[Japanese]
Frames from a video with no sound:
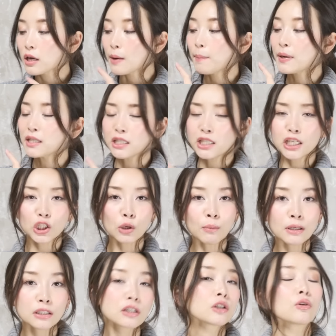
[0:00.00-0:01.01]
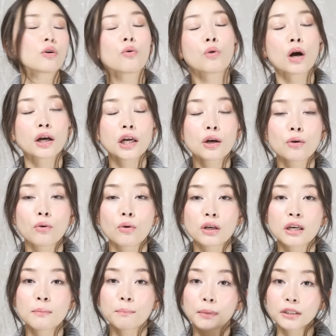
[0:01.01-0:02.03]
やっぱりシートマスクの方が結構
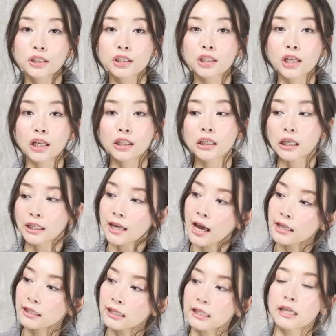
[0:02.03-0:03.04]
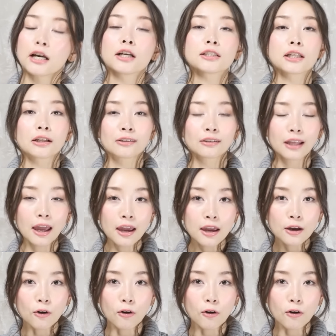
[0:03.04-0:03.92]
頻繁に使ってたなって気がしたので